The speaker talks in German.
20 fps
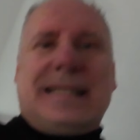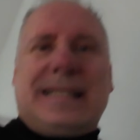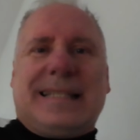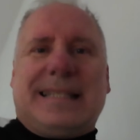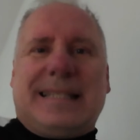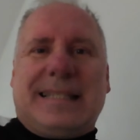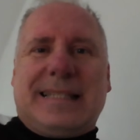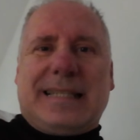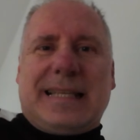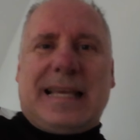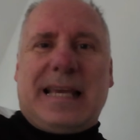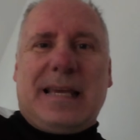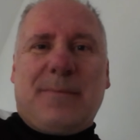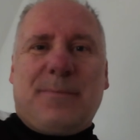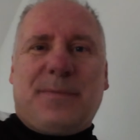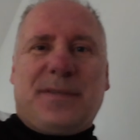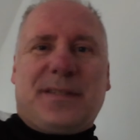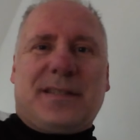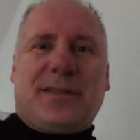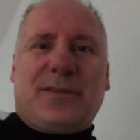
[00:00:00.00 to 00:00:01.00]

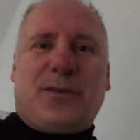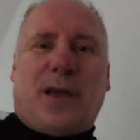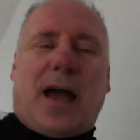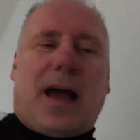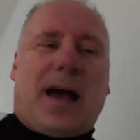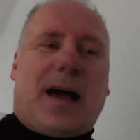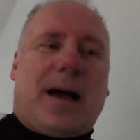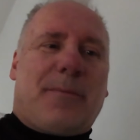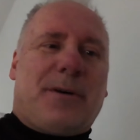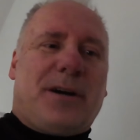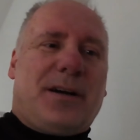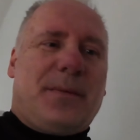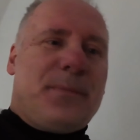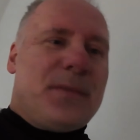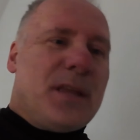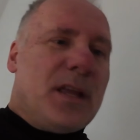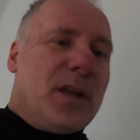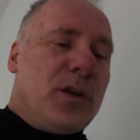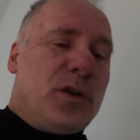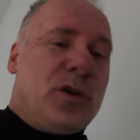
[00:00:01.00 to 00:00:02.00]
selbst, aber
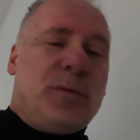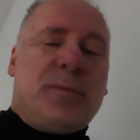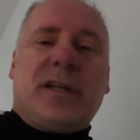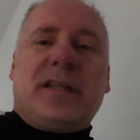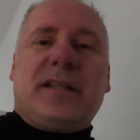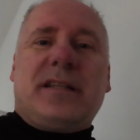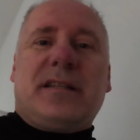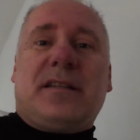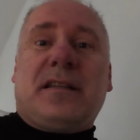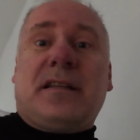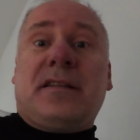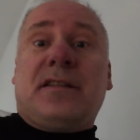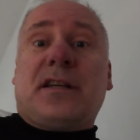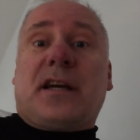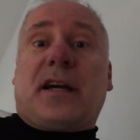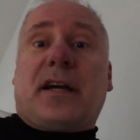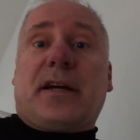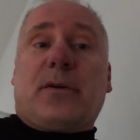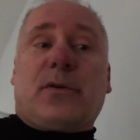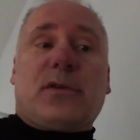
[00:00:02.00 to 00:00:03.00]
über die DJI
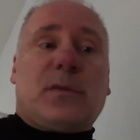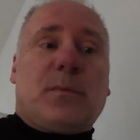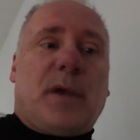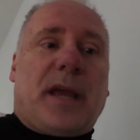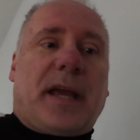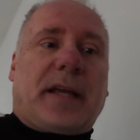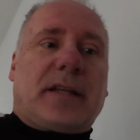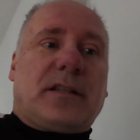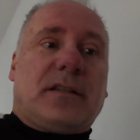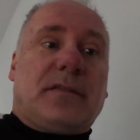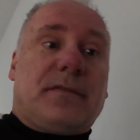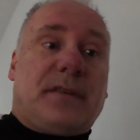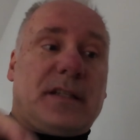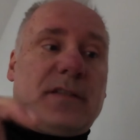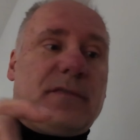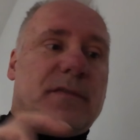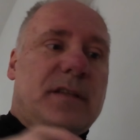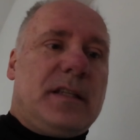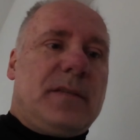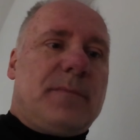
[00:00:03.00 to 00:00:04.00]
Osmo Action.
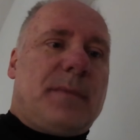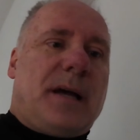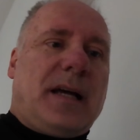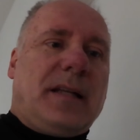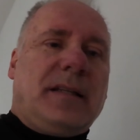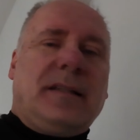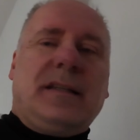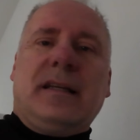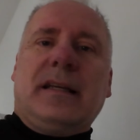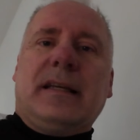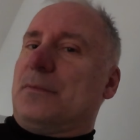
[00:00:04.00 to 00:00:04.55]
Was will ich machen?